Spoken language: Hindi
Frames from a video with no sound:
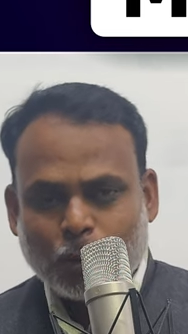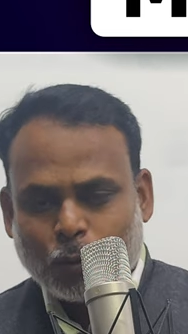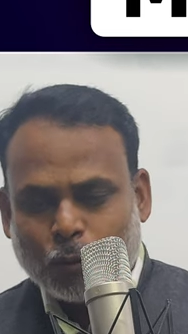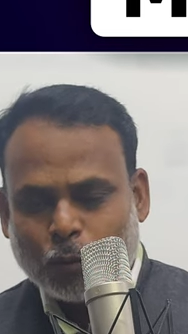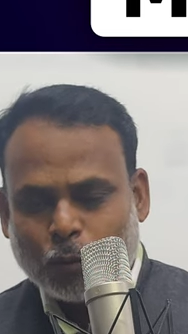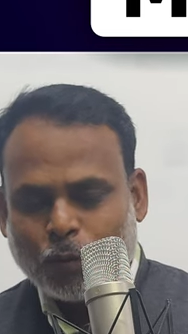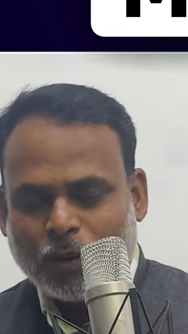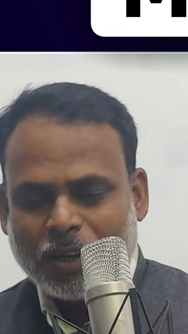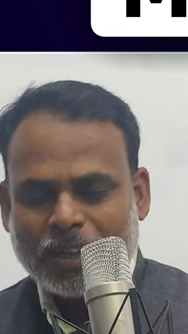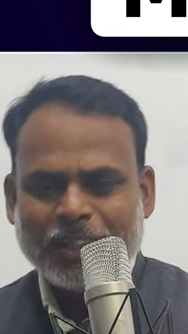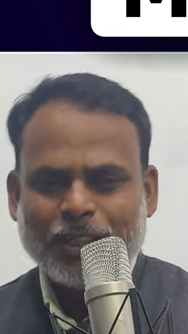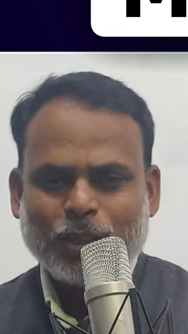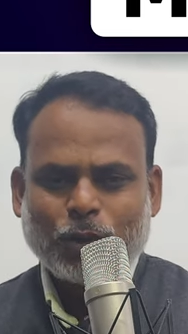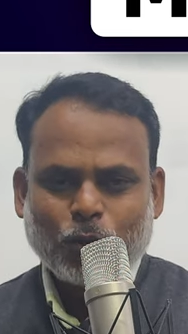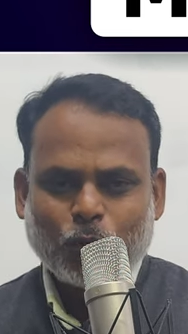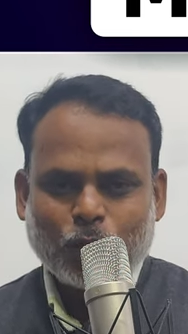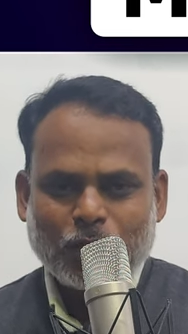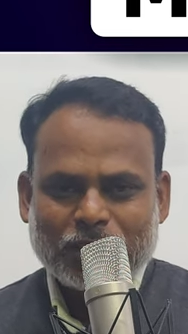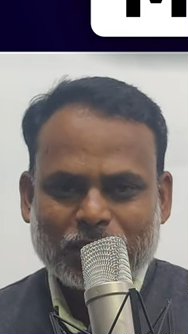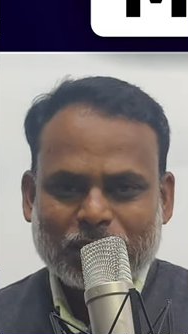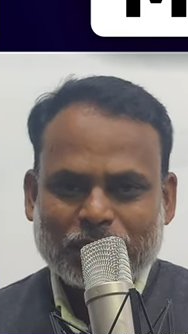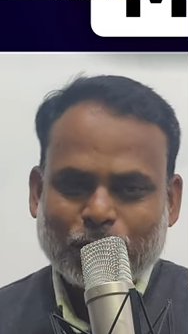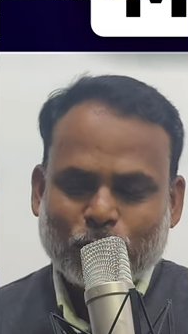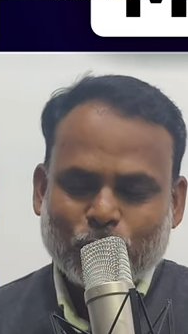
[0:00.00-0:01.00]
वही
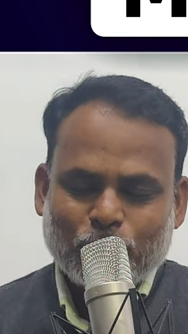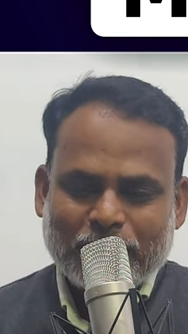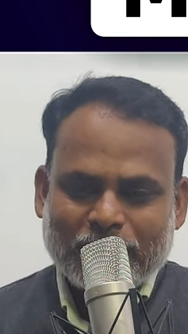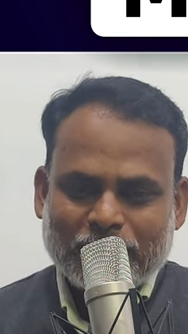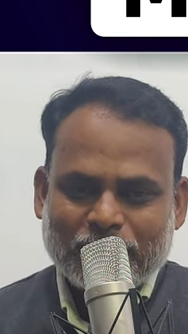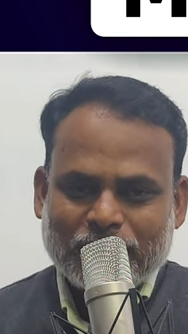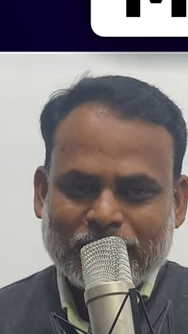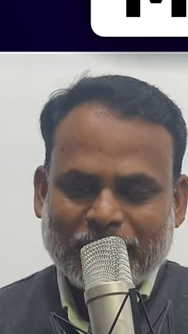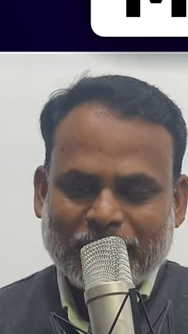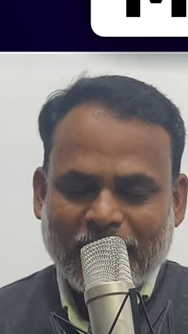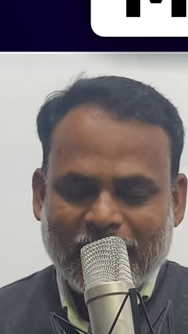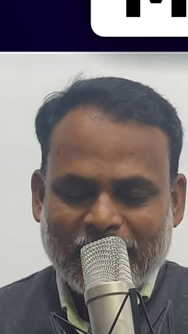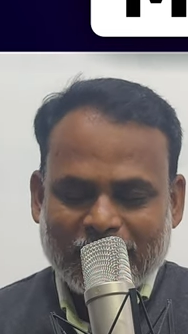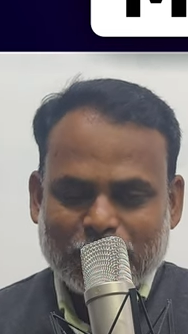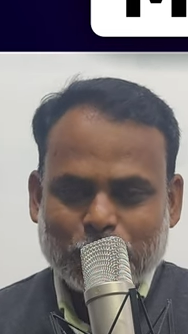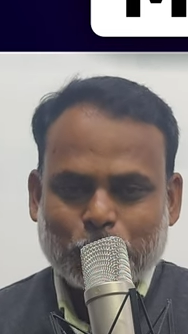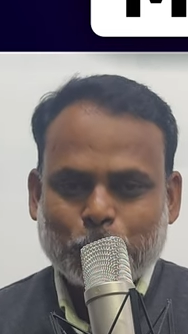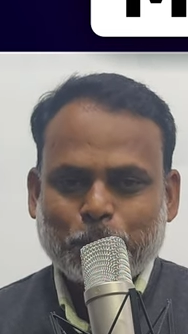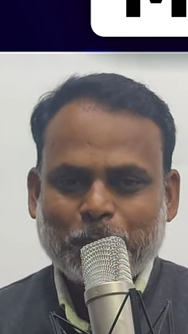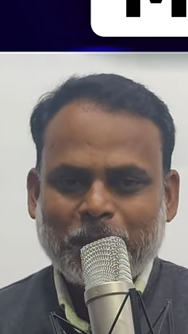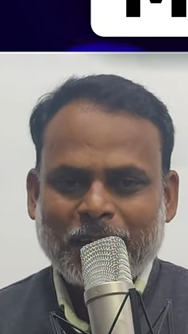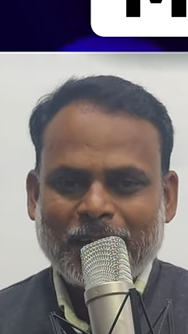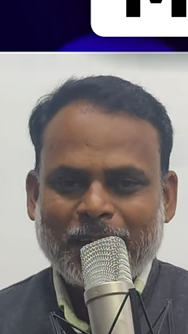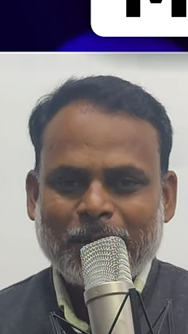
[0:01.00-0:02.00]
निकोलस जिन्होंने 40
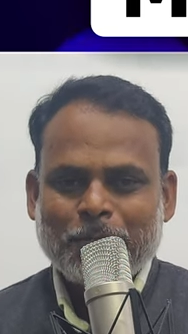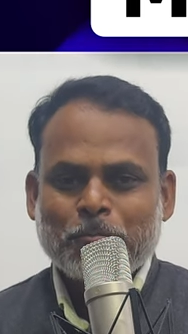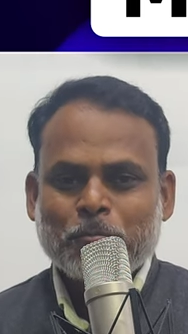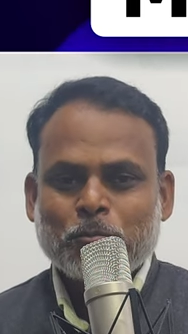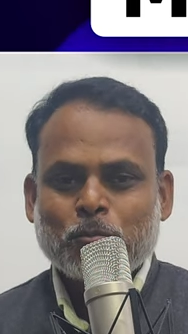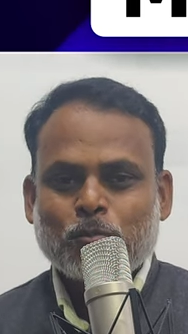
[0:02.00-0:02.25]
में